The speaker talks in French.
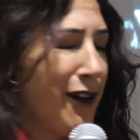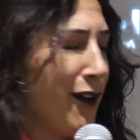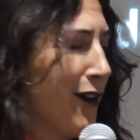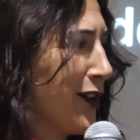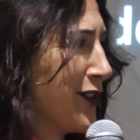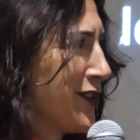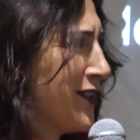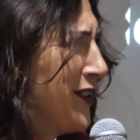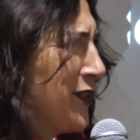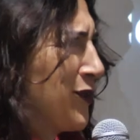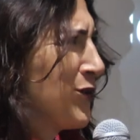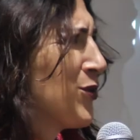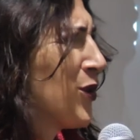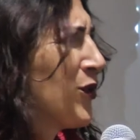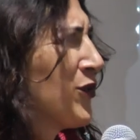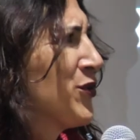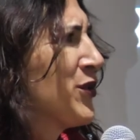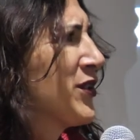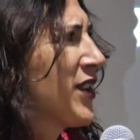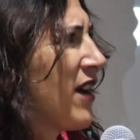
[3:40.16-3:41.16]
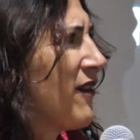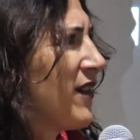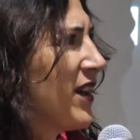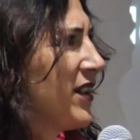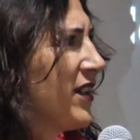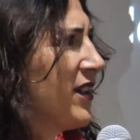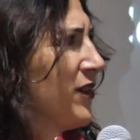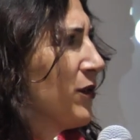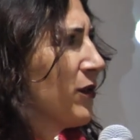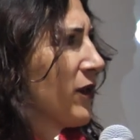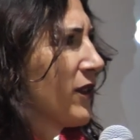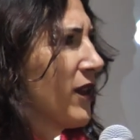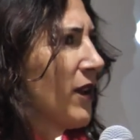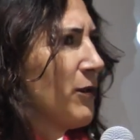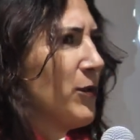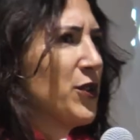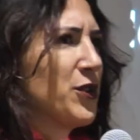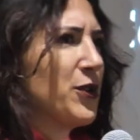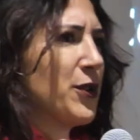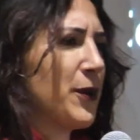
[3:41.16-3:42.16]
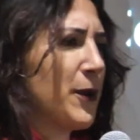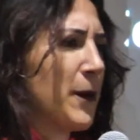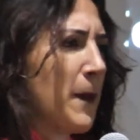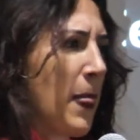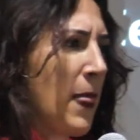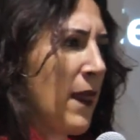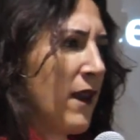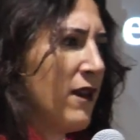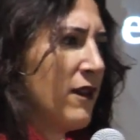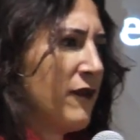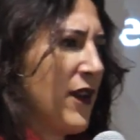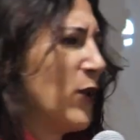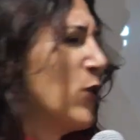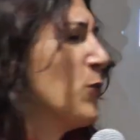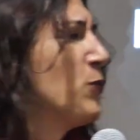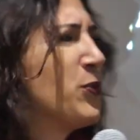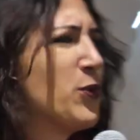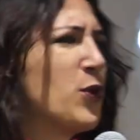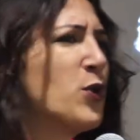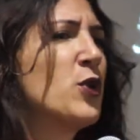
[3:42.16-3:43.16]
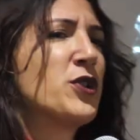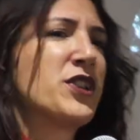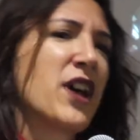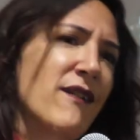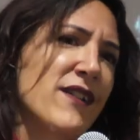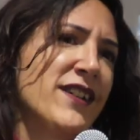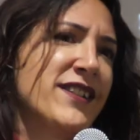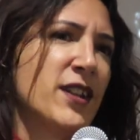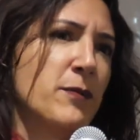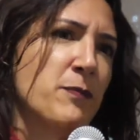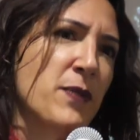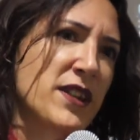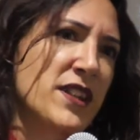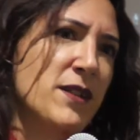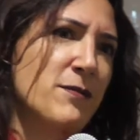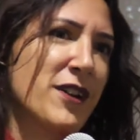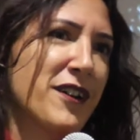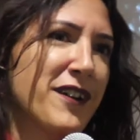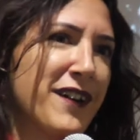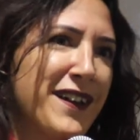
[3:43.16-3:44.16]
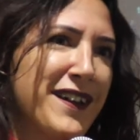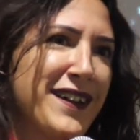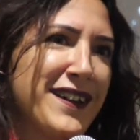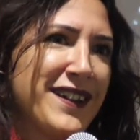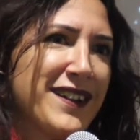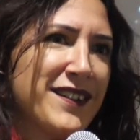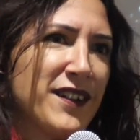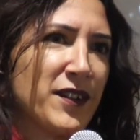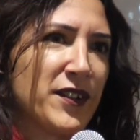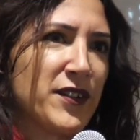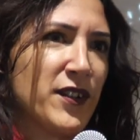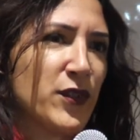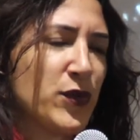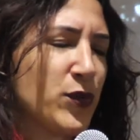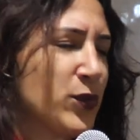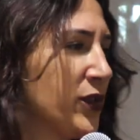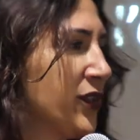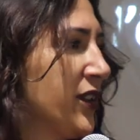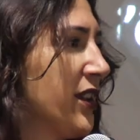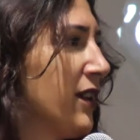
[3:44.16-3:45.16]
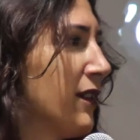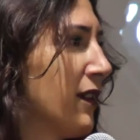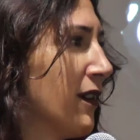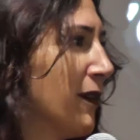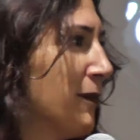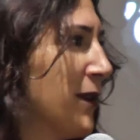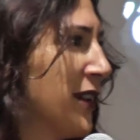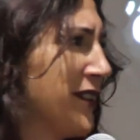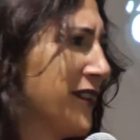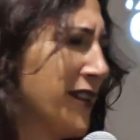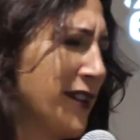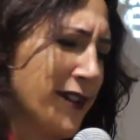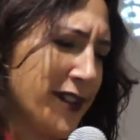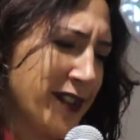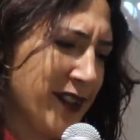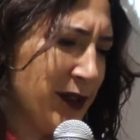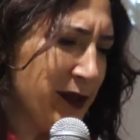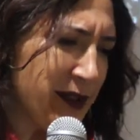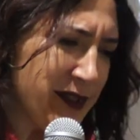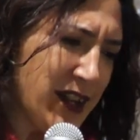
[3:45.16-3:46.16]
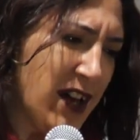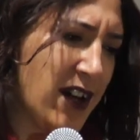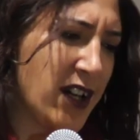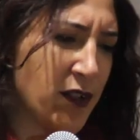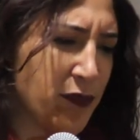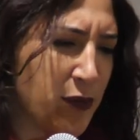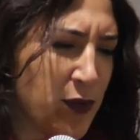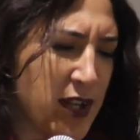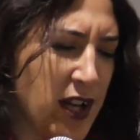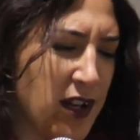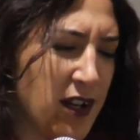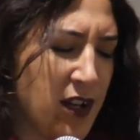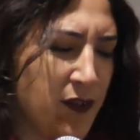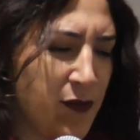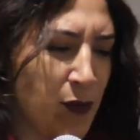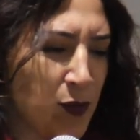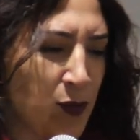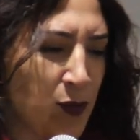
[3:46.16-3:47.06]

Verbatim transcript: je les ai toujours vus travailler, donc en mode pour eux, le travail, c'est pénible. Dans le sens où euh, ben, c'est une tare, il faut y aller, il faut